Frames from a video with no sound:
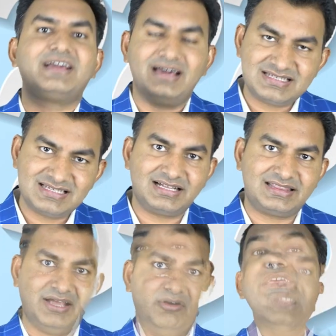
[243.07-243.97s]
कर
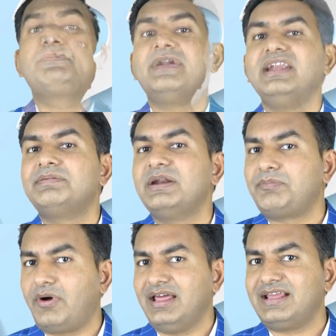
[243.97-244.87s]
सकते हो डिफरेंट डिफरेंट
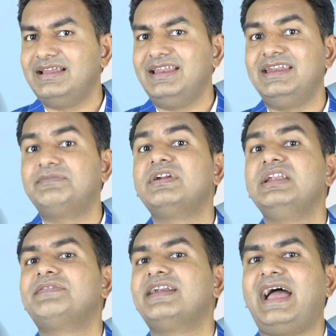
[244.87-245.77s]
प्रोडक्ट के लिए डिफरेंट
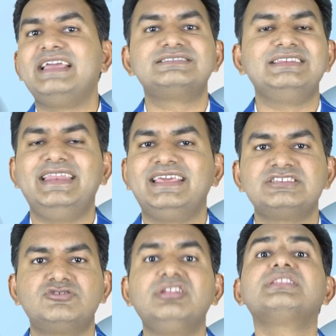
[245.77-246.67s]
डिफरेंट आईसी लेने की
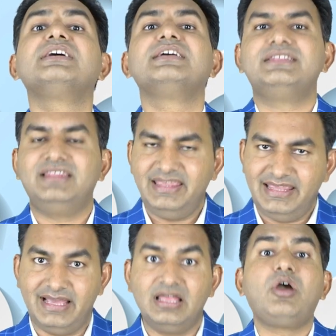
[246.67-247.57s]
जरूरत
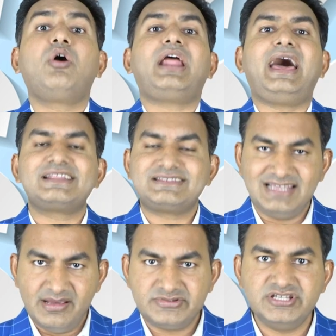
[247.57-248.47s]
नहीं है और
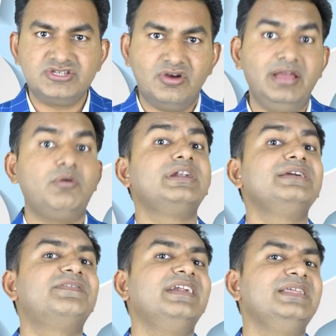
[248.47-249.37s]
आरसीएम चीज जो है वो
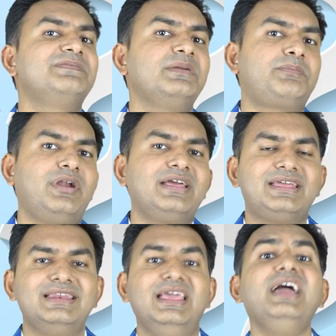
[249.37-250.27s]
डिफरेंट डिफरेंट प्रोडक्ट
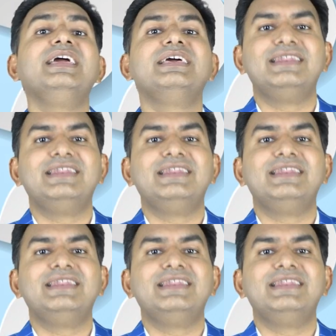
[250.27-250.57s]
के लिए